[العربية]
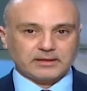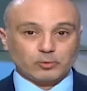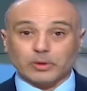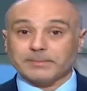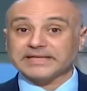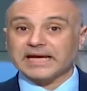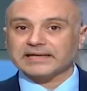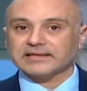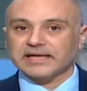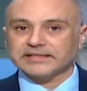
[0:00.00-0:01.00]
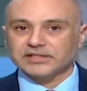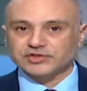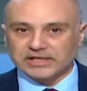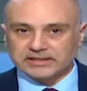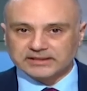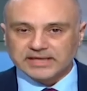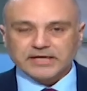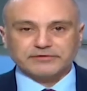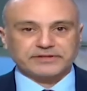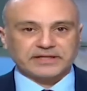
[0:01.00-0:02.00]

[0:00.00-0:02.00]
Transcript: ومنعا لأي شك في